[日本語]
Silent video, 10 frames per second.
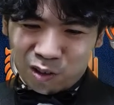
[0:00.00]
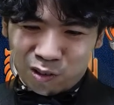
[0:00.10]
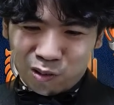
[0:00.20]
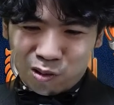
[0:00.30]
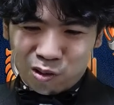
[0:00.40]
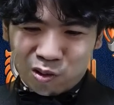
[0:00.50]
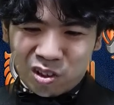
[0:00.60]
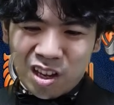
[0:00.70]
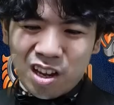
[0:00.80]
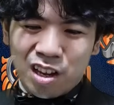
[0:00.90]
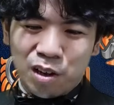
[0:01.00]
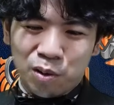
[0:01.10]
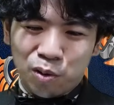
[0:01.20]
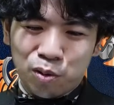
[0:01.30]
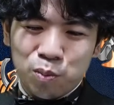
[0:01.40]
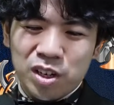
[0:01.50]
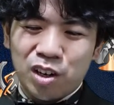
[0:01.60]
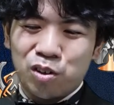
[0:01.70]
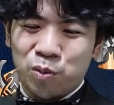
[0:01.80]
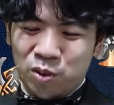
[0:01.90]
草食庭園を踏み
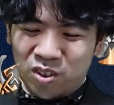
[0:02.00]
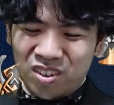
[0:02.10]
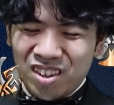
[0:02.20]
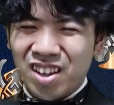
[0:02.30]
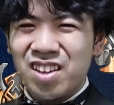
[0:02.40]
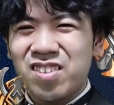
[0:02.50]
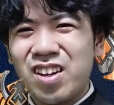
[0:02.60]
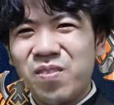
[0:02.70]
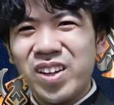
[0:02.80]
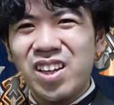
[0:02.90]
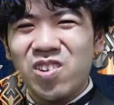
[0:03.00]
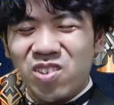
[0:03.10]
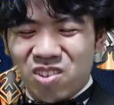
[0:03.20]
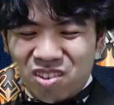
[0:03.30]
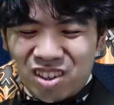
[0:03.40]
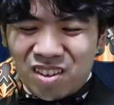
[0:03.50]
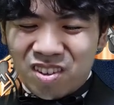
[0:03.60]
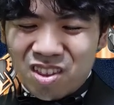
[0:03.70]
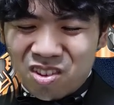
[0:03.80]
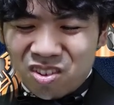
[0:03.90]
歩くもの3マナ44で、
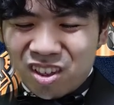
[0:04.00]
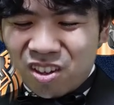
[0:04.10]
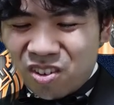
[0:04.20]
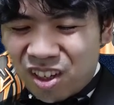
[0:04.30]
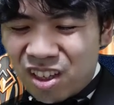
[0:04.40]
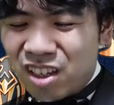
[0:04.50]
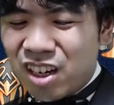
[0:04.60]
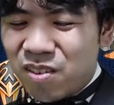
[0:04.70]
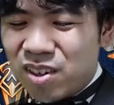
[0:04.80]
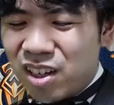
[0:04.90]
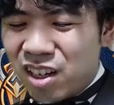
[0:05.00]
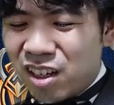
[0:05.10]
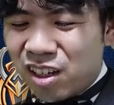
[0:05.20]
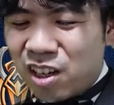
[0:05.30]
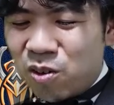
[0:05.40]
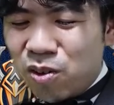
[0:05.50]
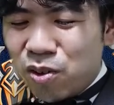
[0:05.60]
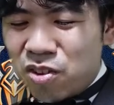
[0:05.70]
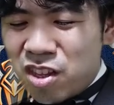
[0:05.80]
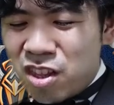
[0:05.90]
戦場出た時にライブラリーから基本
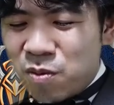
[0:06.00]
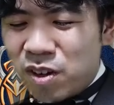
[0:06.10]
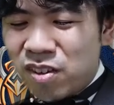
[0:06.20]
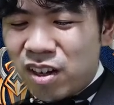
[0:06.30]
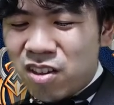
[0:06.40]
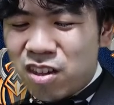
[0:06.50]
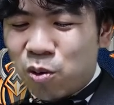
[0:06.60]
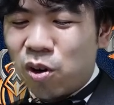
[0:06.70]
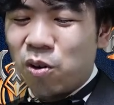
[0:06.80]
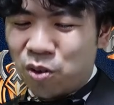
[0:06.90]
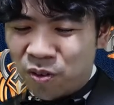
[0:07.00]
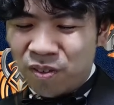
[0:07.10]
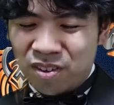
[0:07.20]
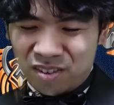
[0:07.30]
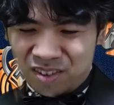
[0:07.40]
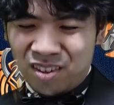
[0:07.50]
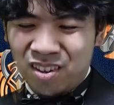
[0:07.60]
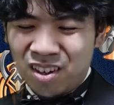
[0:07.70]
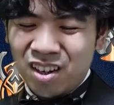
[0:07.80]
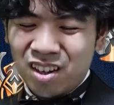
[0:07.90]
土地1枚探してこれると、うん、っ
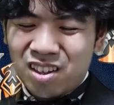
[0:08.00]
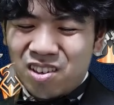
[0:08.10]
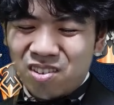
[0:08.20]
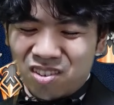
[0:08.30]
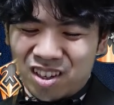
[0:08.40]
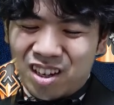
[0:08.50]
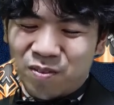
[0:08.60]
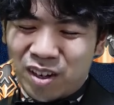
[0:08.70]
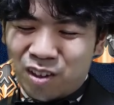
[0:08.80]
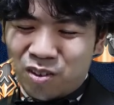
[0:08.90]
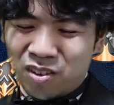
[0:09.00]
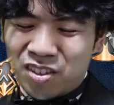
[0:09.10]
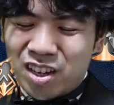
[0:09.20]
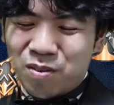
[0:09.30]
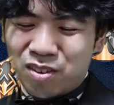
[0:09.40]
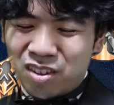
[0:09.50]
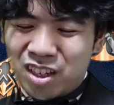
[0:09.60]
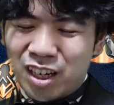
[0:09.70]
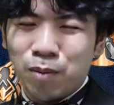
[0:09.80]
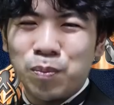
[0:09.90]
ていうので、まあ、生物
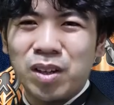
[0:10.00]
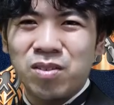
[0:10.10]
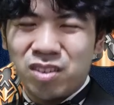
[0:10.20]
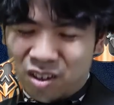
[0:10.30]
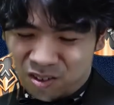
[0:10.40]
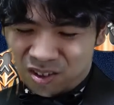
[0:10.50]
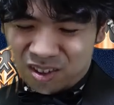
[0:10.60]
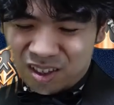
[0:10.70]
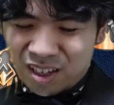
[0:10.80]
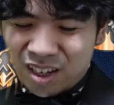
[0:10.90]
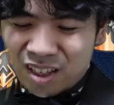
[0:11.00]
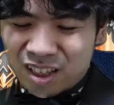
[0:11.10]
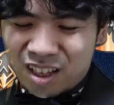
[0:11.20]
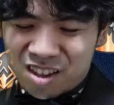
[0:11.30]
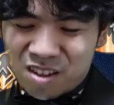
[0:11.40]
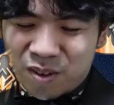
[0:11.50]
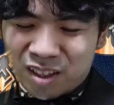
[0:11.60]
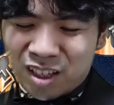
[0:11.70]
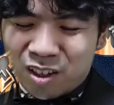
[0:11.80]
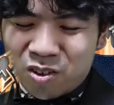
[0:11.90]
に乱パンついてると。ただし、まあ、
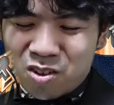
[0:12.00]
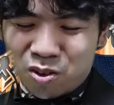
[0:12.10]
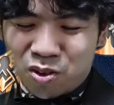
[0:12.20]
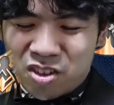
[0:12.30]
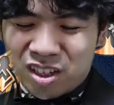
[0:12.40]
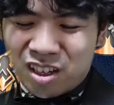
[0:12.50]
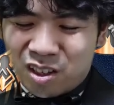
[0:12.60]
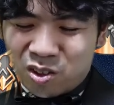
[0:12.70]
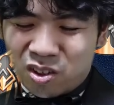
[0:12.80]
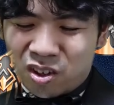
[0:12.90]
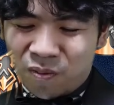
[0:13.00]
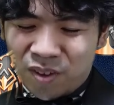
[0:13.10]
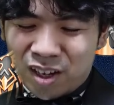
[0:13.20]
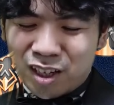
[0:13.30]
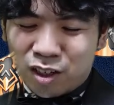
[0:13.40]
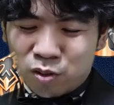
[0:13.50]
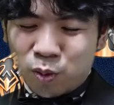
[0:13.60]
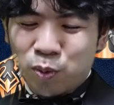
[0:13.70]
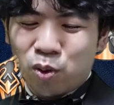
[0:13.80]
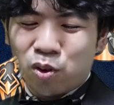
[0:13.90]
7個以上土地がないとアタック
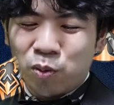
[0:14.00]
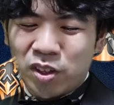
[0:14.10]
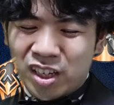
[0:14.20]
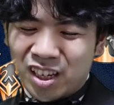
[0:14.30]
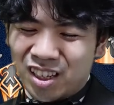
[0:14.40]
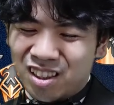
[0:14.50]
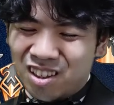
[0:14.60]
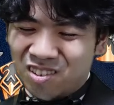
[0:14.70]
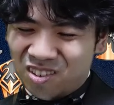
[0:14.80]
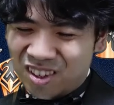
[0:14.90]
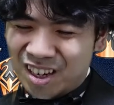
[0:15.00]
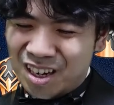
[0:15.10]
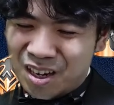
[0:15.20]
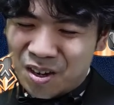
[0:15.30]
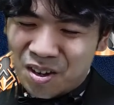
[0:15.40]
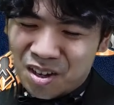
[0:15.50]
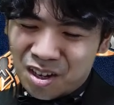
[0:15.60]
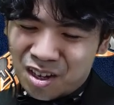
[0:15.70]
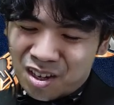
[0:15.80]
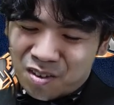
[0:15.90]
もブロックもできないっていうので、
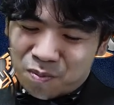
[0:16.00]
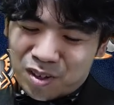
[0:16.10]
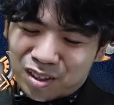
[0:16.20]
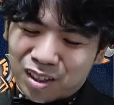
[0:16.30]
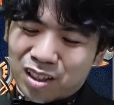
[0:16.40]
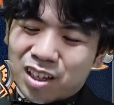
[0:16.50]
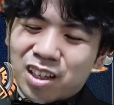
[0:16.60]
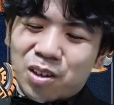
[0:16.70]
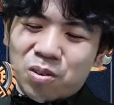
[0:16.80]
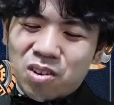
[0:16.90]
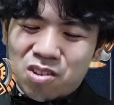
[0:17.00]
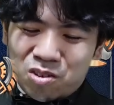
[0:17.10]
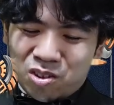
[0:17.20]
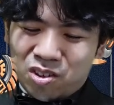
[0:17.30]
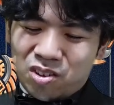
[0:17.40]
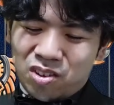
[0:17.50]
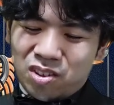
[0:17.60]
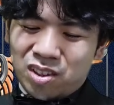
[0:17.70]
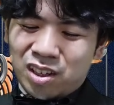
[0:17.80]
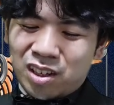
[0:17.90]
まあただ7個以上
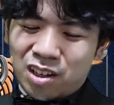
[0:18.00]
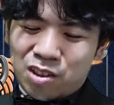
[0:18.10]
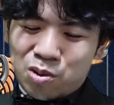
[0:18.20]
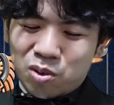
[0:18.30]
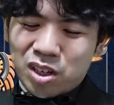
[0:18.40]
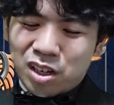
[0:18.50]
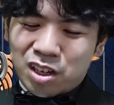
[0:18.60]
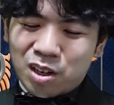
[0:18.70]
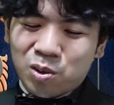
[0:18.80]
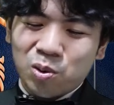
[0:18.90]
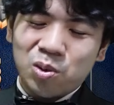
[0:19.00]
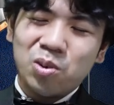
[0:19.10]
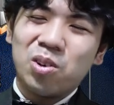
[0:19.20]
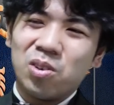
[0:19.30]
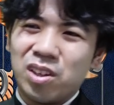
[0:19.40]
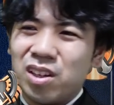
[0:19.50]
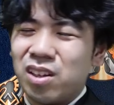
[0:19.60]
だから条件結構緩いよね。